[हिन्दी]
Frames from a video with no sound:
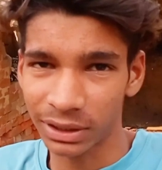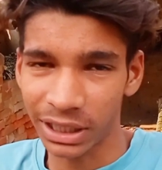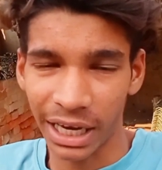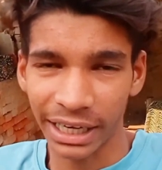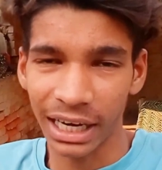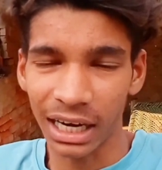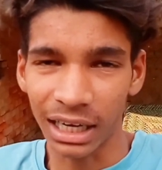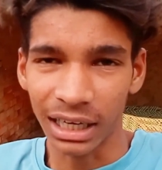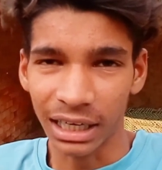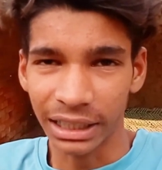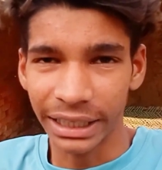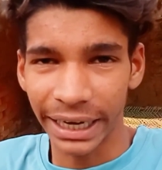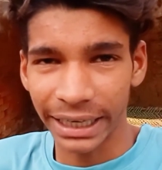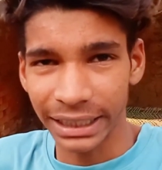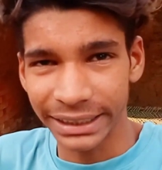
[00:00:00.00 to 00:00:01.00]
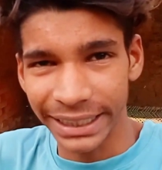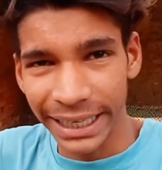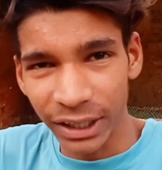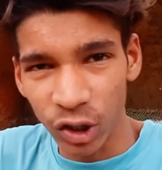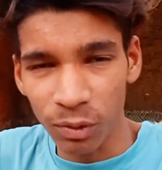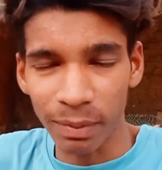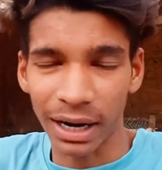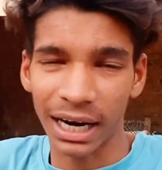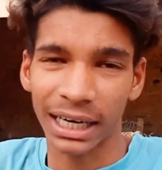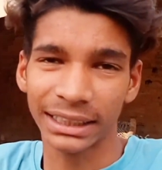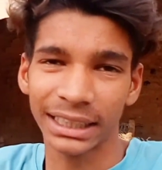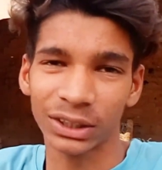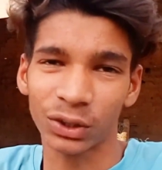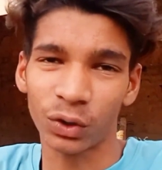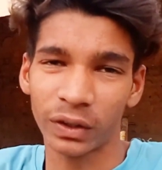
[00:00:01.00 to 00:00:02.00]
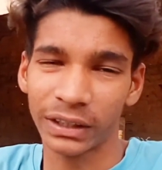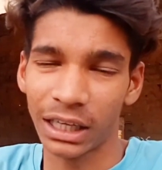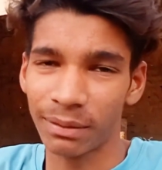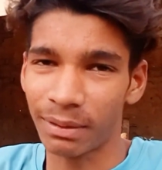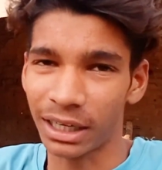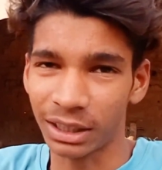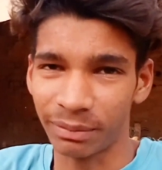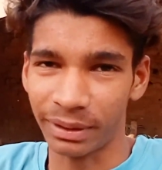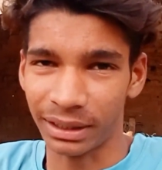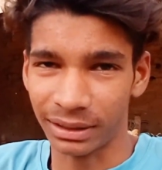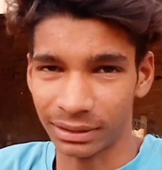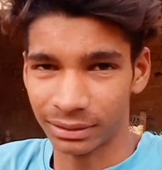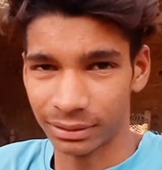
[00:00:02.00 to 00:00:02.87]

मज़ा आएगा लेकिन ये नहीं भगा दिया थोड़ी देर बाद में